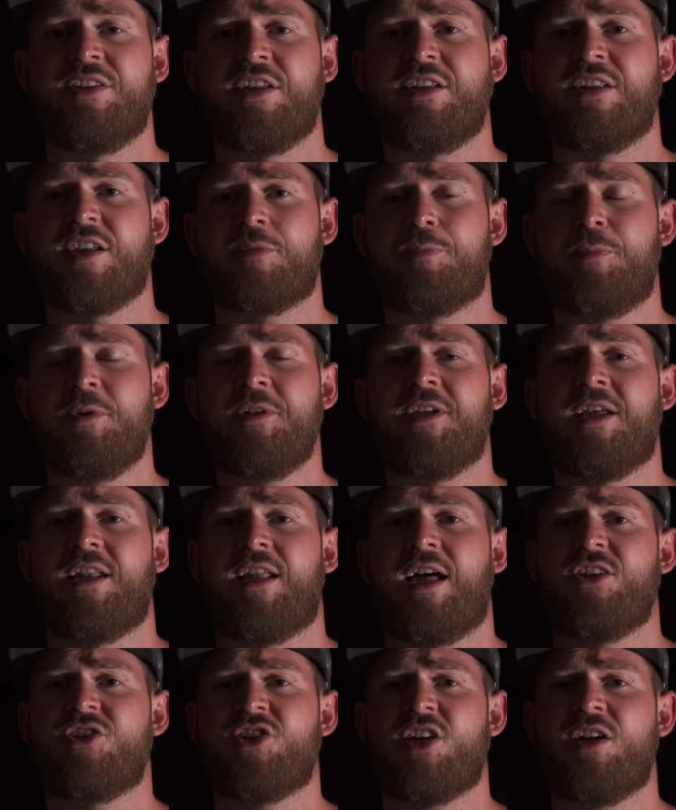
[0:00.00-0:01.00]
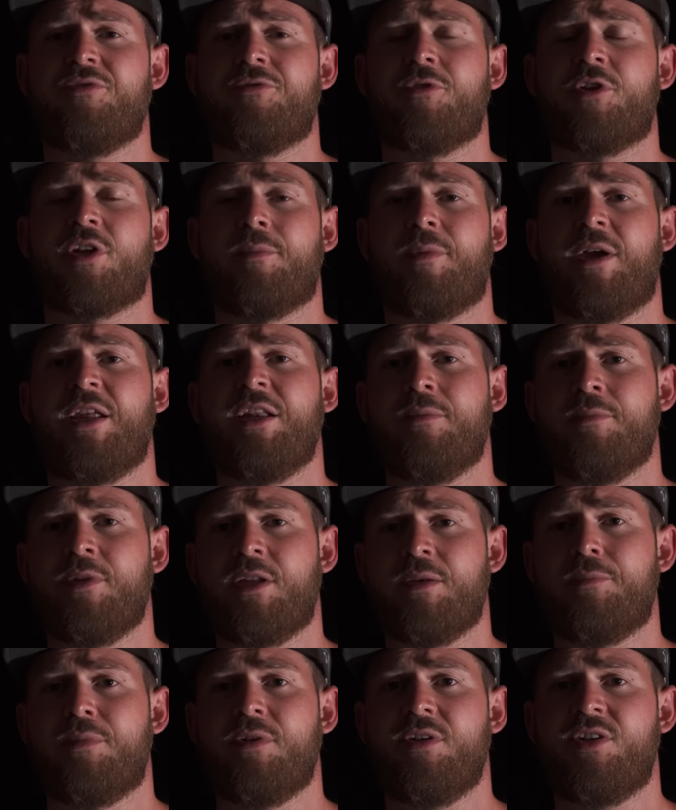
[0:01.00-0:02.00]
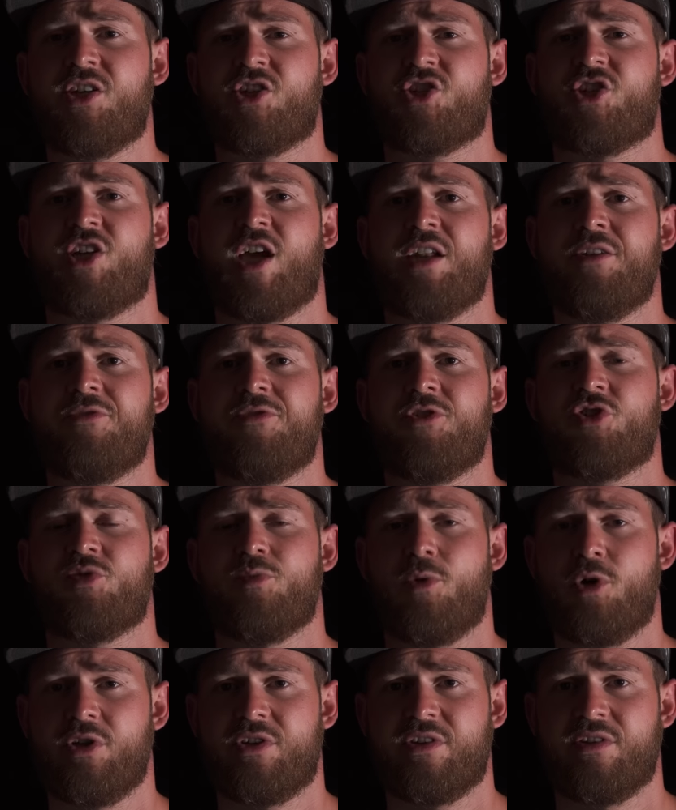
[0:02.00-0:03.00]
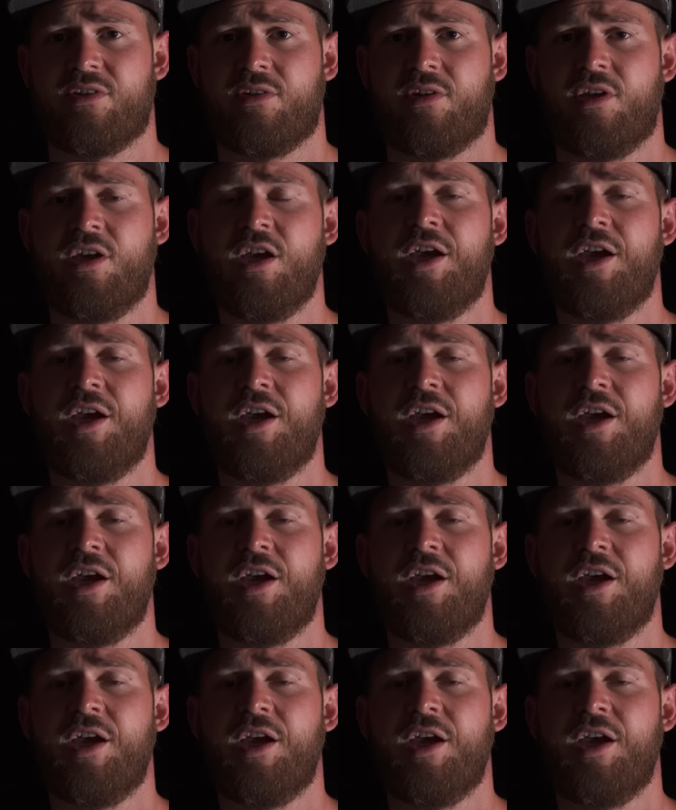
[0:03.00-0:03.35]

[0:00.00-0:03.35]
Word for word: denn das Bild der Landschaft wird am Ende mit dem Bild der Sterne verschmolzen.